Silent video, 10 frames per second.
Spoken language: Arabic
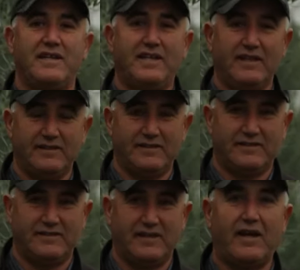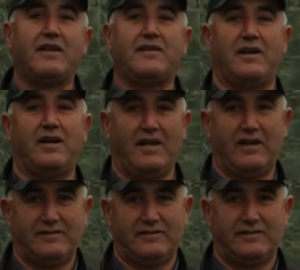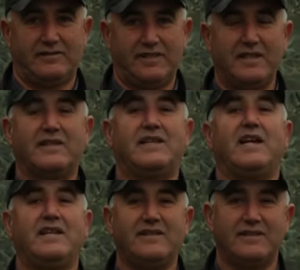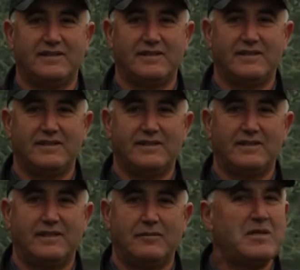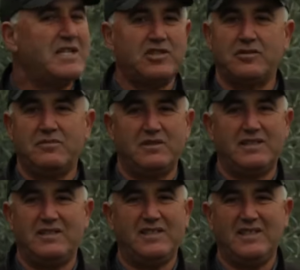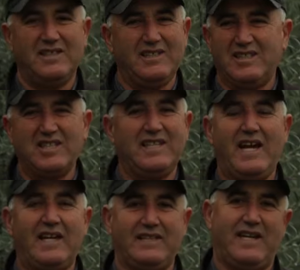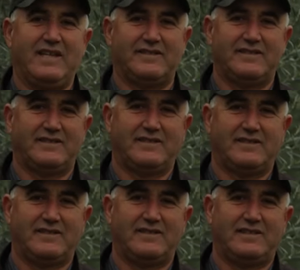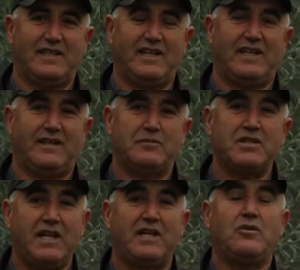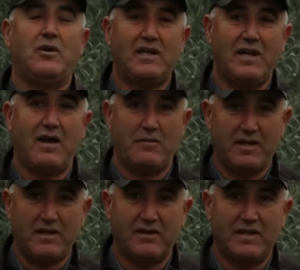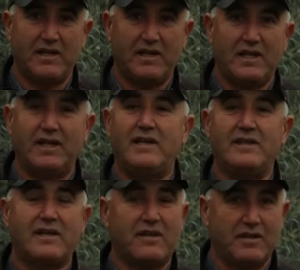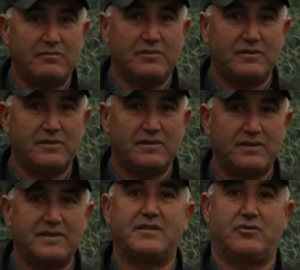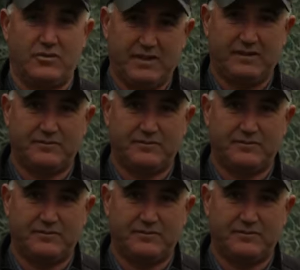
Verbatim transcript: هذه لا قدر الله إذا دخلت ما ينجم يشدها حتى حد باش نحكيو على امراض اللي تضرب الزيتون